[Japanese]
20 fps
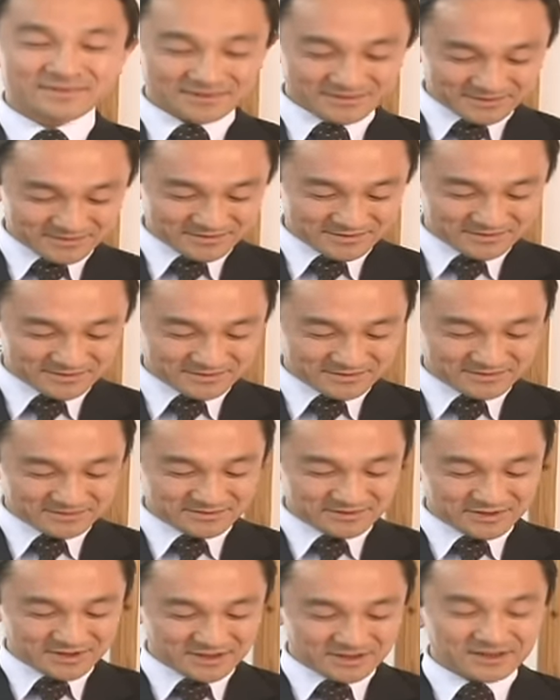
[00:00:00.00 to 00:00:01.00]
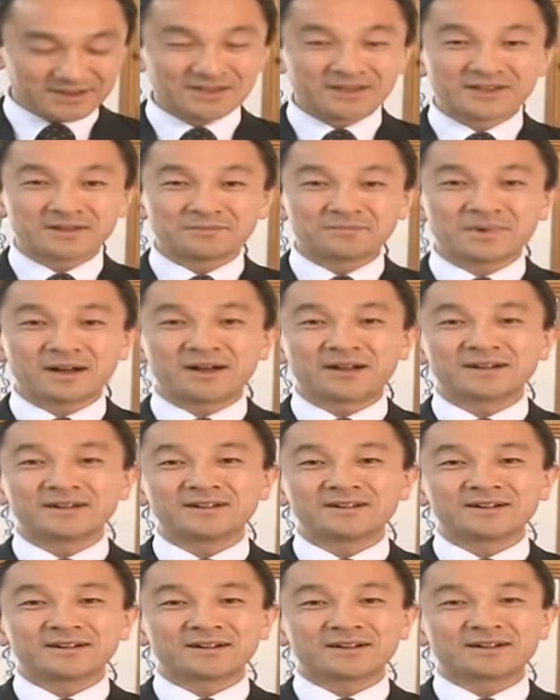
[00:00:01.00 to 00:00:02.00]
というふうに、ま
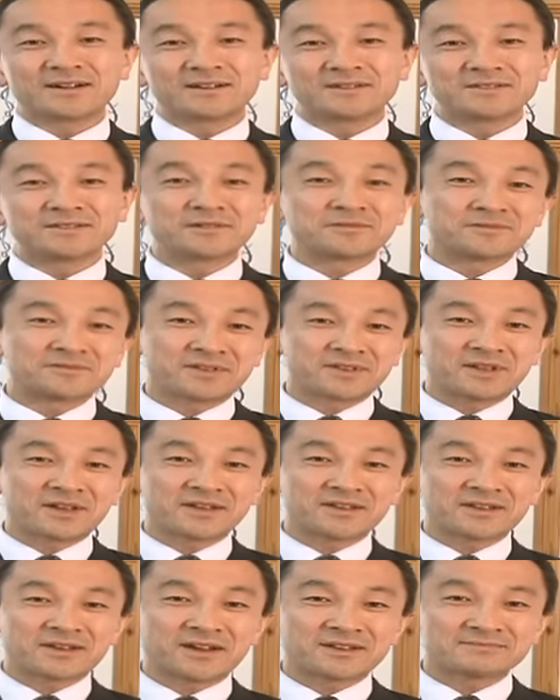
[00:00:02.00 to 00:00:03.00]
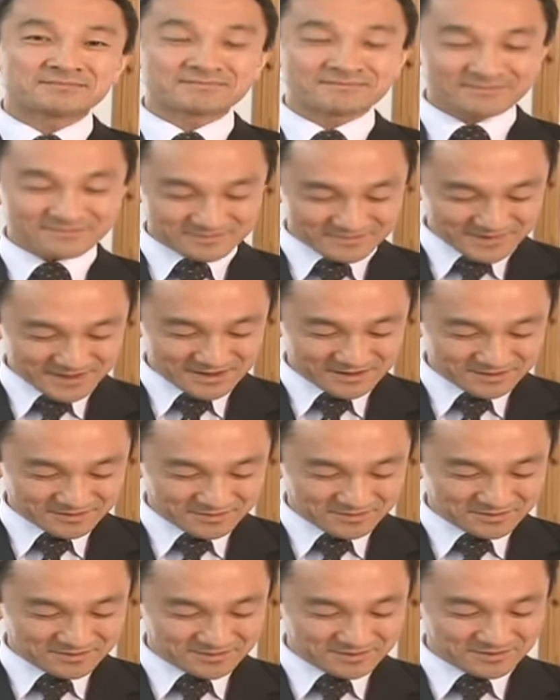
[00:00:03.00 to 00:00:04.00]
あ、言えるのでないか
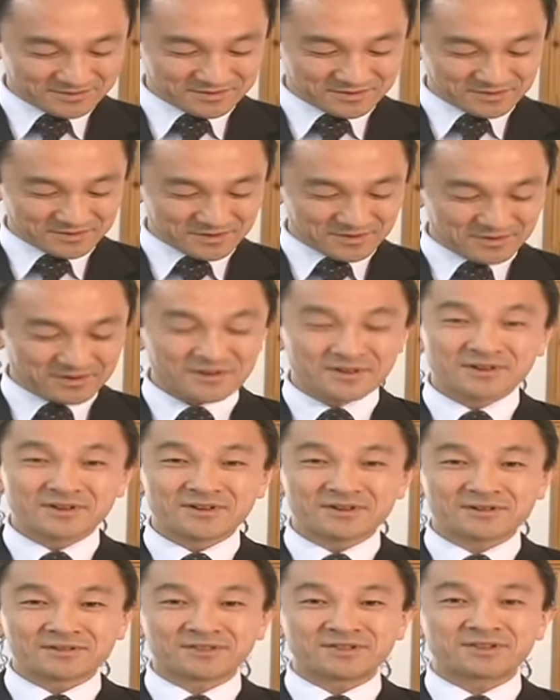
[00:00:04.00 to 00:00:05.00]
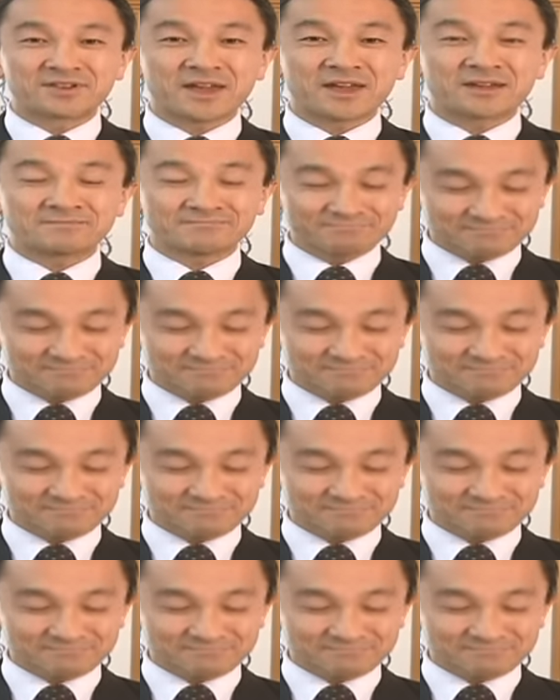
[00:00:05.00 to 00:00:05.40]
そういうこの事件、